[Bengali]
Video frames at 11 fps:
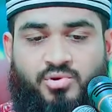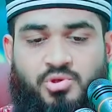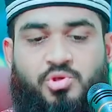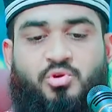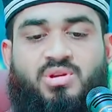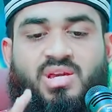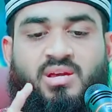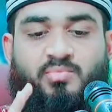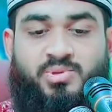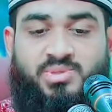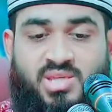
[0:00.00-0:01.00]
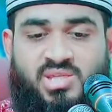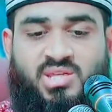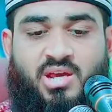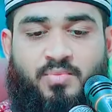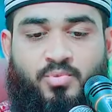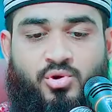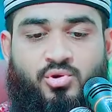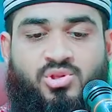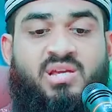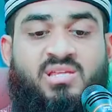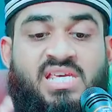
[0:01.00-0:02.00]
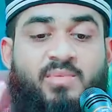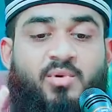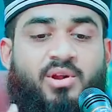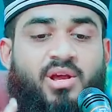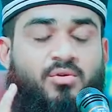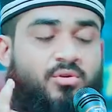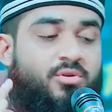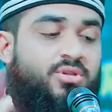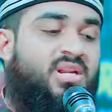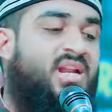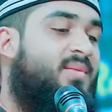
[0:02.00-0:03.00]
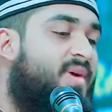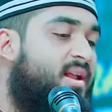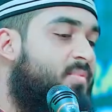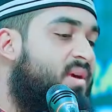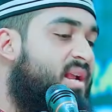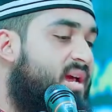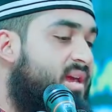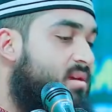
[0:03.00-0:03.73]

পুরুষ সঠিক মস্তিষ্কের পুরুষ জীবনে কোনোদিন এটা মানবে না